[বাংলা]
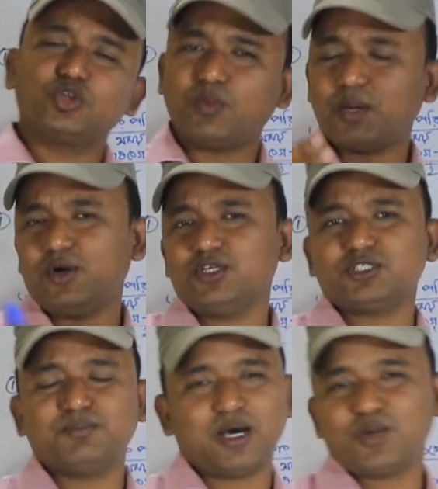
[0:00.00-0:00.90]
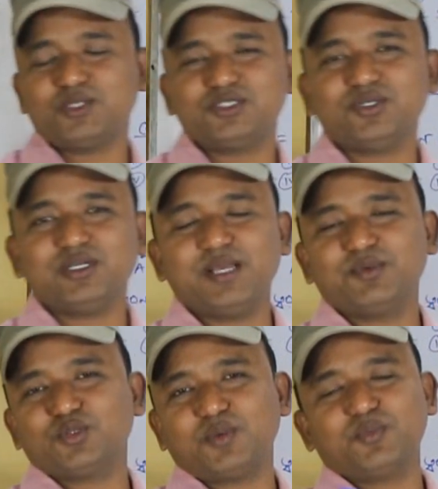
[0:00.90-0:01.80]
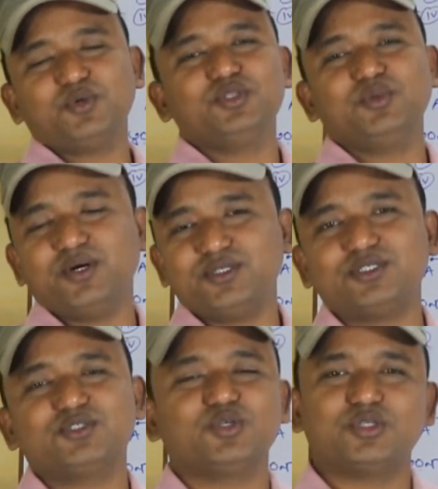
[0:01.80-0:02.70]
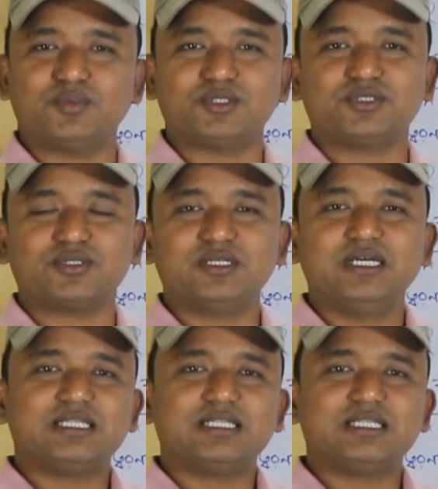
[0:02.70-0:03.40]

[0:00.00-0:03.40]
তোমার বয়স বারো বছর এবং তোমার বন্ধুর বয়স চোদ্দ বছর